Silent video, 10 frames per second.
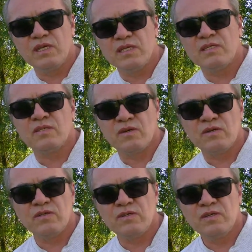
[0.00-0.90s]
jest
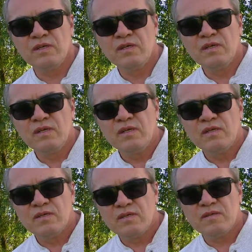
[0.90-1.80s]
coś,
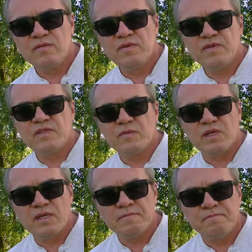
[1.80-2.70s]
yy,
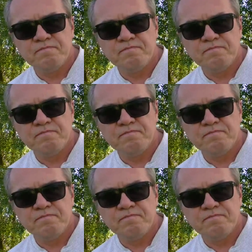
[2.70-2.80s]
powiedzmy,